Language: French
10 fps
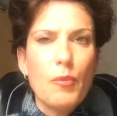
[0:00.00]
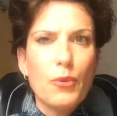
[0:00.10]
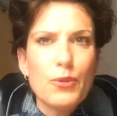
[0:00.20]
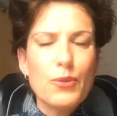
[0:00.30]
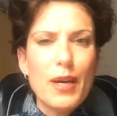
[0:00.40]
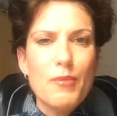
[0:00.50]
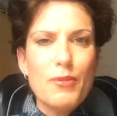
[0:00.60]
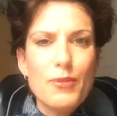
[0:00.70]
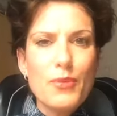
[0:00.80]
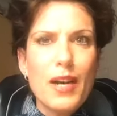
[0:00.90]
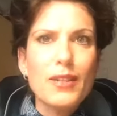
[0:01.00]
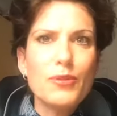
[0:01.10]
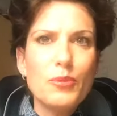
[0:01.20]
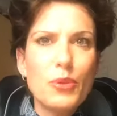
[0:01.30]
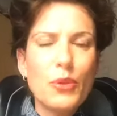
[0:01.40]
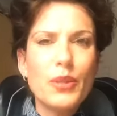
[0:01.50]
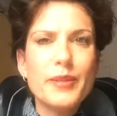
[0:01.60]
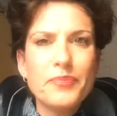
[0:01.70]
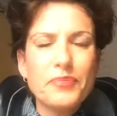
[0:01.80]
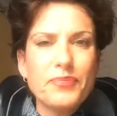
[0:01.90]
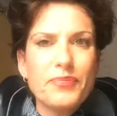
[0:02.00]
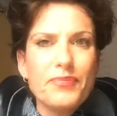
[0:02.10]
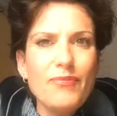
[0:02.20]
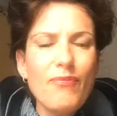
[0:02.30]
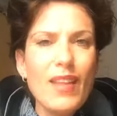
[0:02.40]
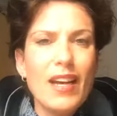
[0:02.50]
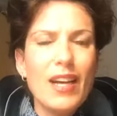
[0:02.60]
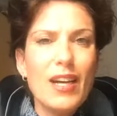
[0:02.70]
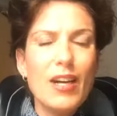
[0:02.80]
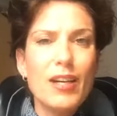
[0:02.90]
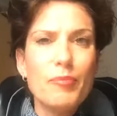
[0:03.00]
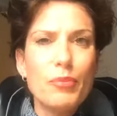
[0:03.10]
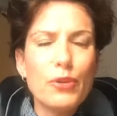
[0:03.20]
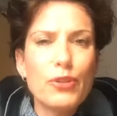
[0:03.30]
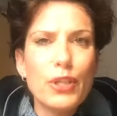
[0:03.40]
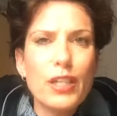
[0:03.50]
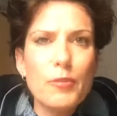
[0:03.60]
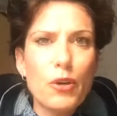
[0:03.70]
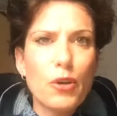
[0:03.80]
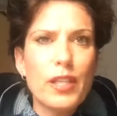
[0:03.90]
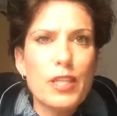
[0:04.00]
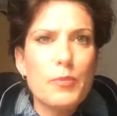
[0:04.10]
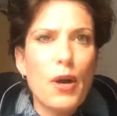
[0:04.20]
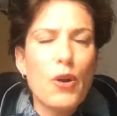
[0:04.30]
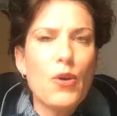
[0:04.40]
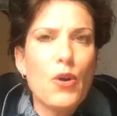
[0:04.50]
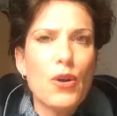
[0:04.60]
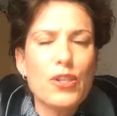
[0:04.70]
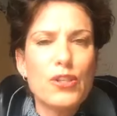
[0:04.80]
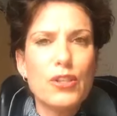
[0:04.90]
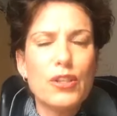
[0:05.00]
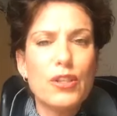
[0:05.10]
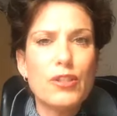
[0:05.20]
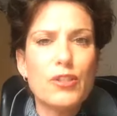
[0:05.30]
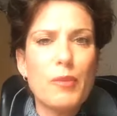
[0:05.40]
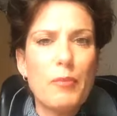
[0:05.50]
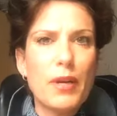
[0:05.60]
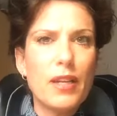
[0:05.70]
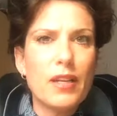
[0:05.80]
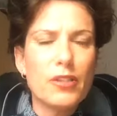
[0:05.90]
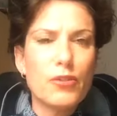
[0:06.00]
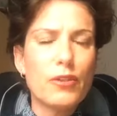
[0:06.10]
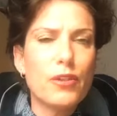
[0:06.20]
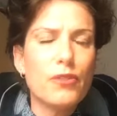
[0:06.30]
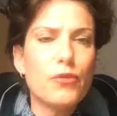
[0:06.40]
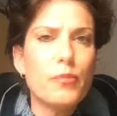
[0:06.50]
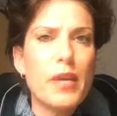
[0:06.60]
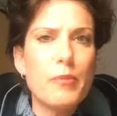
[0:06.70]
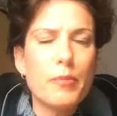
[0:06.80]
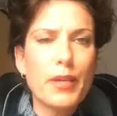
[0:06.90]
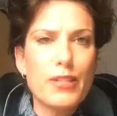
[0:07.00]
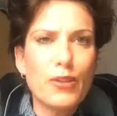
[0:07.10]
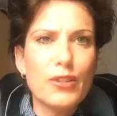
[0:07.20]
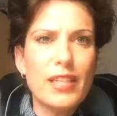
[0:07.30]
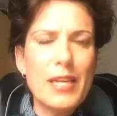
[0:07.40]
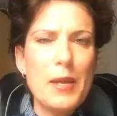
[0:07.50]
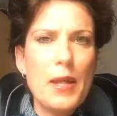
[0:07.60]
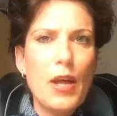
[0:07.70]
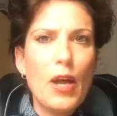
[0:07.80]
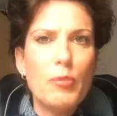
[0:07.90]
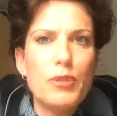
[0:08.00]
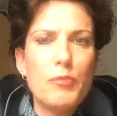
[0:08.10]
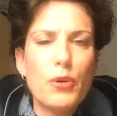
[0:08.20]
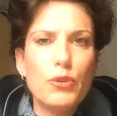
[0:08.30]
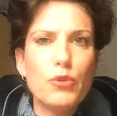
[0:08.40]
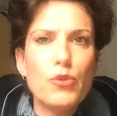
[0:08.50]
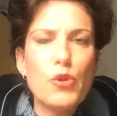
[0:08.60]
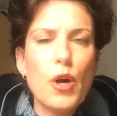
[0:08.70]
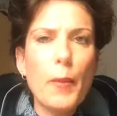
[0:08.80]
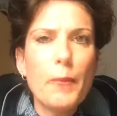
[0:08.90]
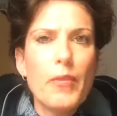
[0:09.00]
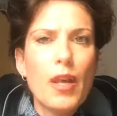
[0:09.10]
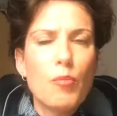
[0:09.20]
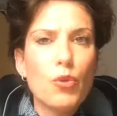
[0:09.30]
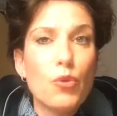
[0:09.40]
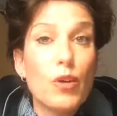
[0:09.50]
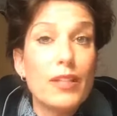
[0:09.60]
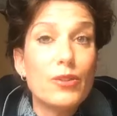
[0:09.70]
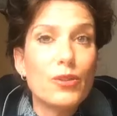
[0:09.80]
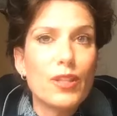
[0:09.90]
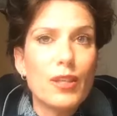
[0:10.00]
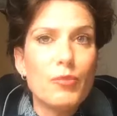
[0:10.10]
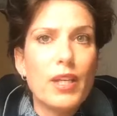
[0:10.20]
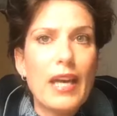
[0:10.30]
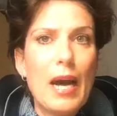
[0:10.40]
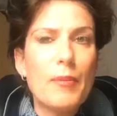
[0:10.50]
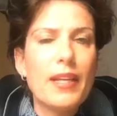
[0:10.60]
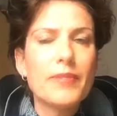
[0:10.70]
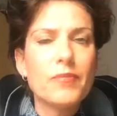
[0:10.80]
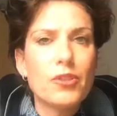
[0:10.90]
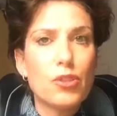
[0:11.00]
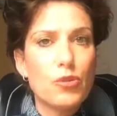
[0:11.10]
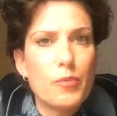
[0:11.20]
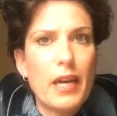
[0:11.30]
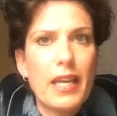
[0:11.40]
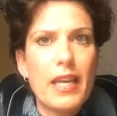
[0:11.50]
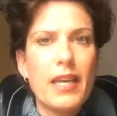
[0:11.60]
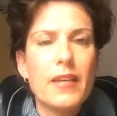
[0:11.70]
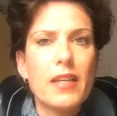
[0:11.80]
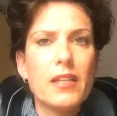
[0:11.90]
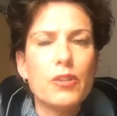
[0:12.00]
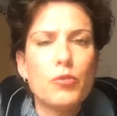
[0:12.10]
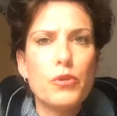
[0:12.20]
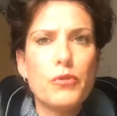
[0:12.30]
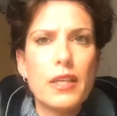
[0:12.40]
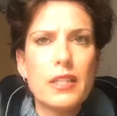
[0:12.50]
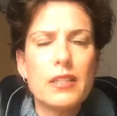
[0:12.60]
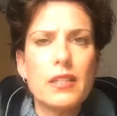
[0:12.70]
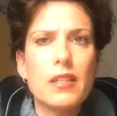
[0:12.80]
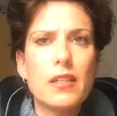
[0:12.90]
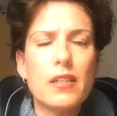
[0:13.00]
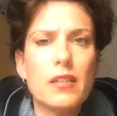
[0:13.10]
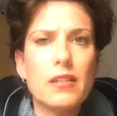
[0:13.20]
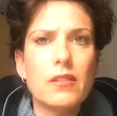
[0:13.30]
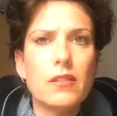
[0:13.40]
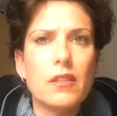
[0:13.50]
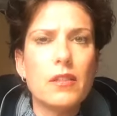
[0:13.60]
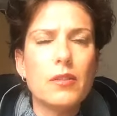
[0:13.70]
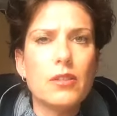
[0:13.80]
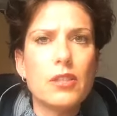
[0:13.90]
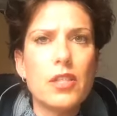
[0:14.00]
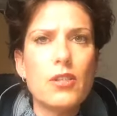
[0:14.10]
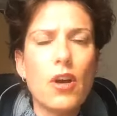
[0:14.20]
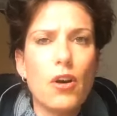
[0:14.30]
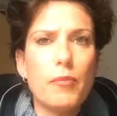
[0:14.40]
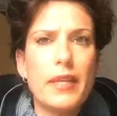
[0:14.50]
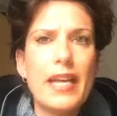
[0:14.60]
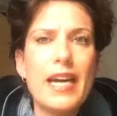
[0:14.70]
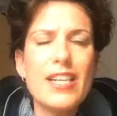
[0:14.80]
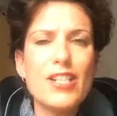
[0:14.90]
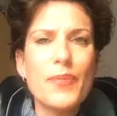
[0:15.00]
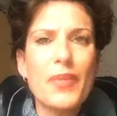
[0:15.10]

Bonsoir, bonsoir tout le monde. Euh, pour ceux qui ne me connaissent pas encore, je, m'appelle, je veux, bien me présenter un petit peu tout court. Mon nom est donc euh, Monique Ameling, je suis mariée euh, depuis 26 ans en ménage.